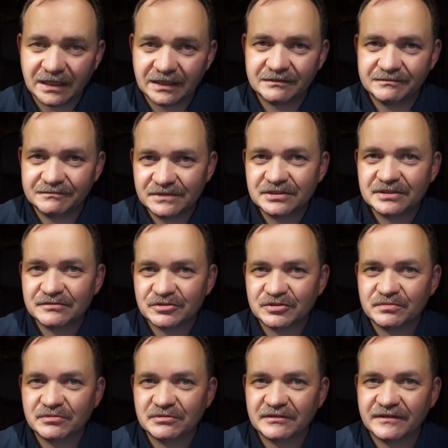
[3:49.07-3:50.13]
A myślę,
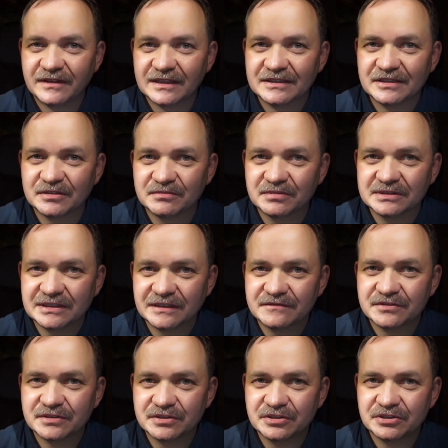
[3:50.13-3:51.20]
że było warto, bo
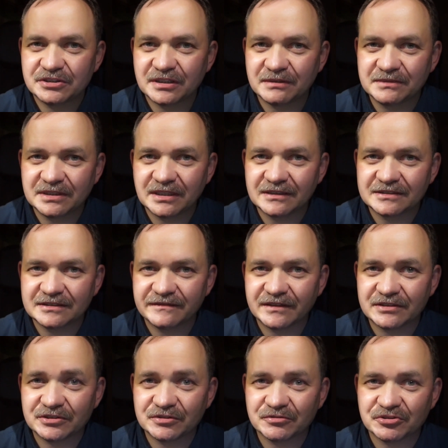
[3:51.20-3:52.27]
zawsze gdzieś tam
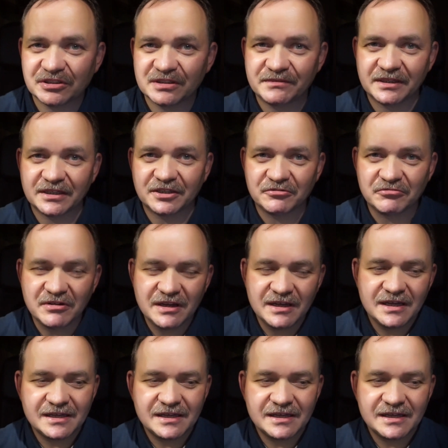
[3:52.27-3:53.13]
interesowała się tą szermierką.